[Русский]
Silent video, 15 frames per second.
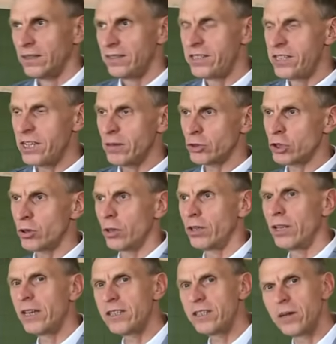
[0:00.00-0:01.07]
Тем, что
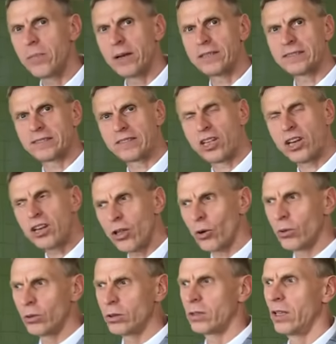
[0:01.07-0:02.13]
она
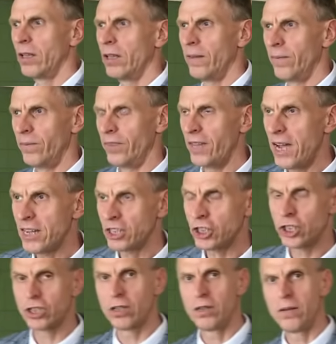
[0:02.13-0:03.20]
демонстрирует
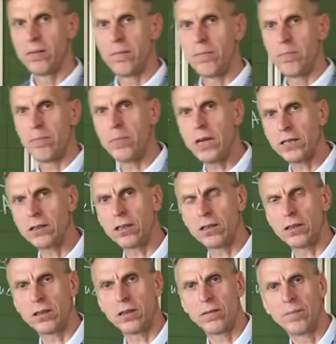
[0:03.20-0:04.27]
наш
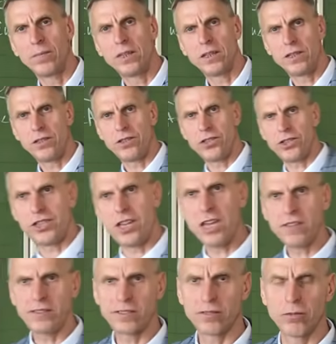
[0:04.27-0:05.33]
метод.
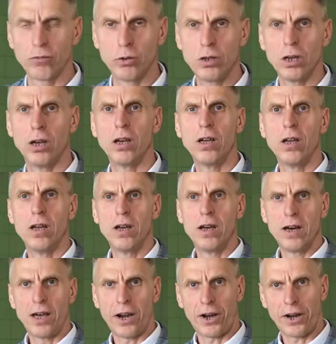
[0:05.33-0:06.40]
Действуй,
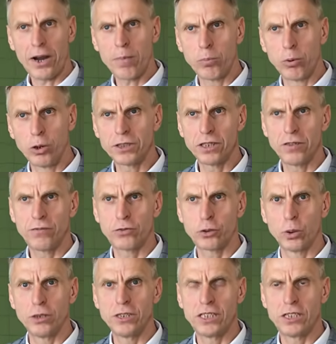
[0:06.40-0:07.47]
работай в
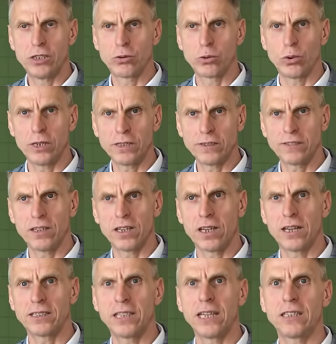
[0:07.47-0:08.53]
той ситуации,
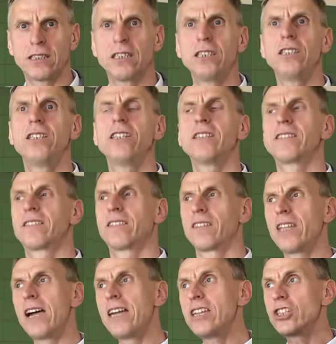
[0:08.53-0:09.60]
когда ты не
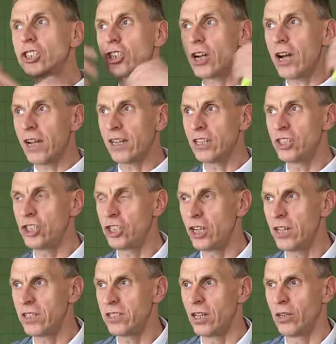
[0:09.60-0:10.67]
знаешь
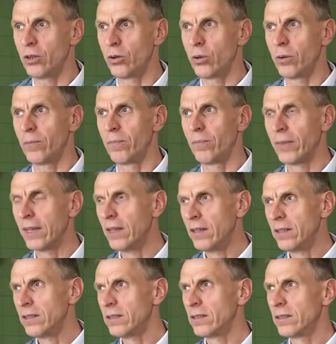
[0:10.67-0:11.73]
окончательную,
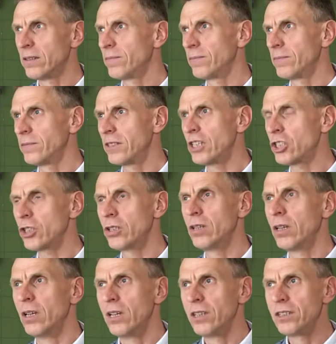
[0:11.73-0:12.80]

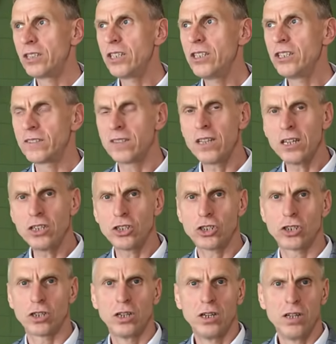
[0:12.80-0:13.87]
даже ты не
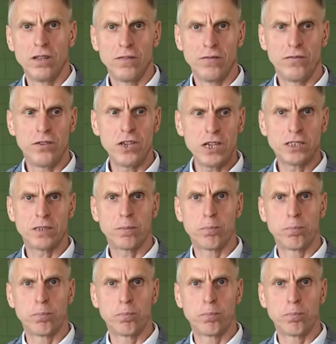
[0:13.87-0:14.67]
знаешь весь